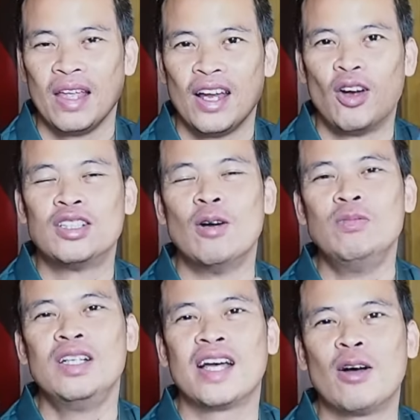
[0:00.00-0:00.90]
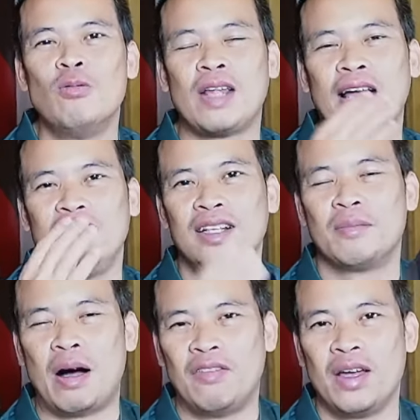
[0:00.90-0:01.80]
Nó giống như cái khung thành được
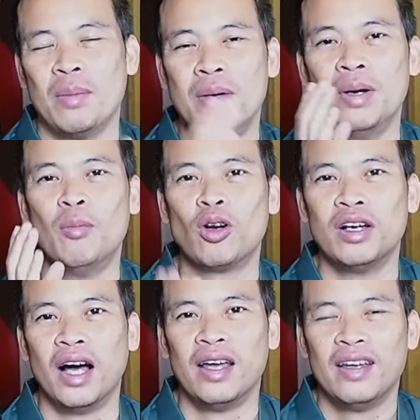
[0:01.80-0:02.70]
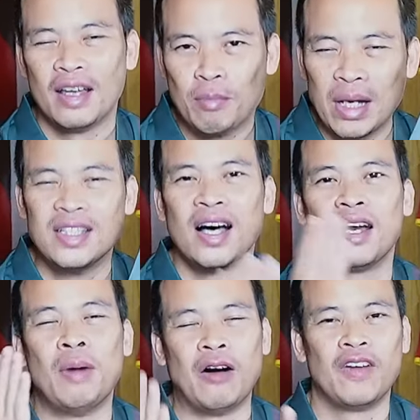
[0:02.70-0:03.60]
bảo vệ bởi 11 người, bây giờ
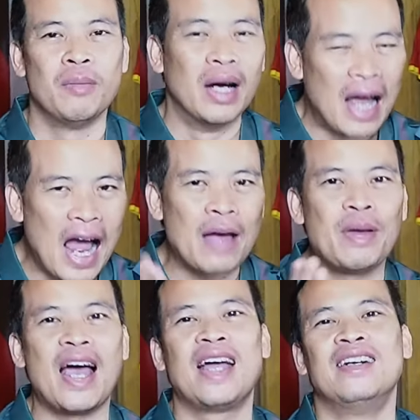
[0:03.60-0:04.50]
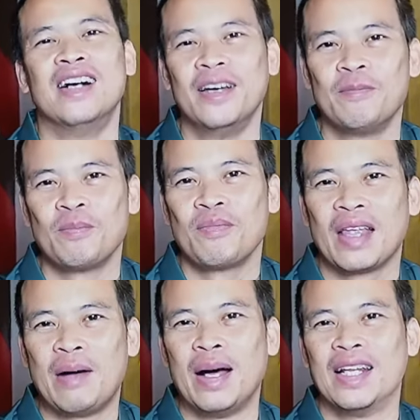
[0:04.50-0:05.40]
được bảo vệ bởi 22 người.
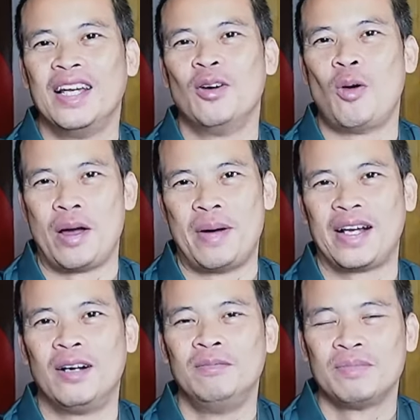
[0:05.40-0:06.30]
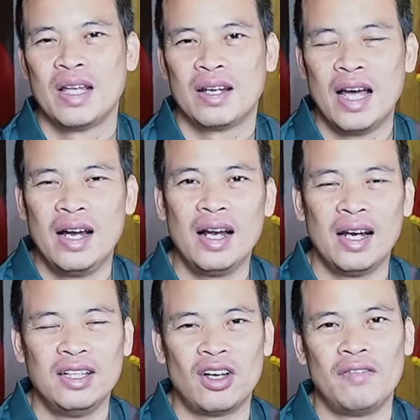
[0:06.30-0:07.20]
Các bạn thấy nó khỏe mạnh không? Đấy là
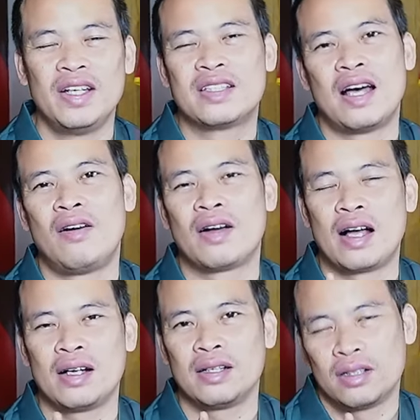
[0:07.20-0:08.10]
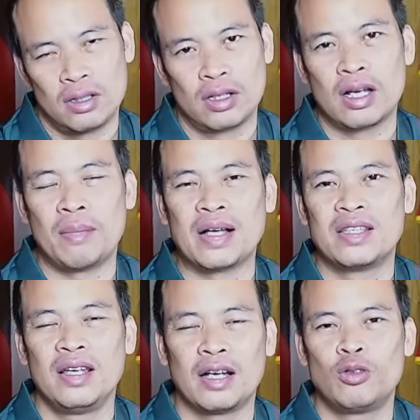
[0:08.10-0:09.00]
lý do vì sao các bác
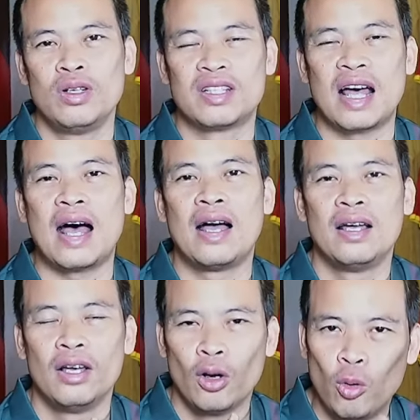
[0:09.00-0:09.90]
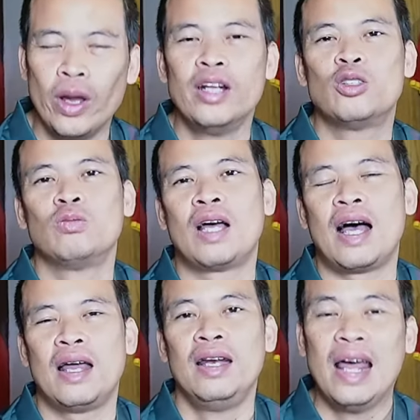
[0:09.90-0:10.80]
sĩ, các chuyên gia khuyên chúng
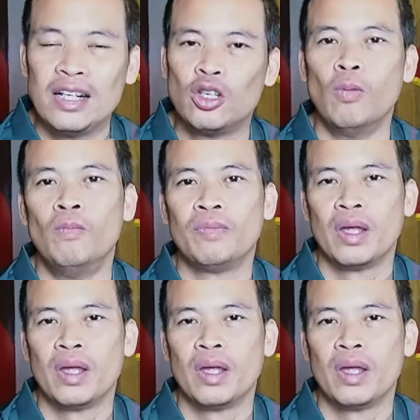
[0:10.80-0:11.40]
ta nên dùng.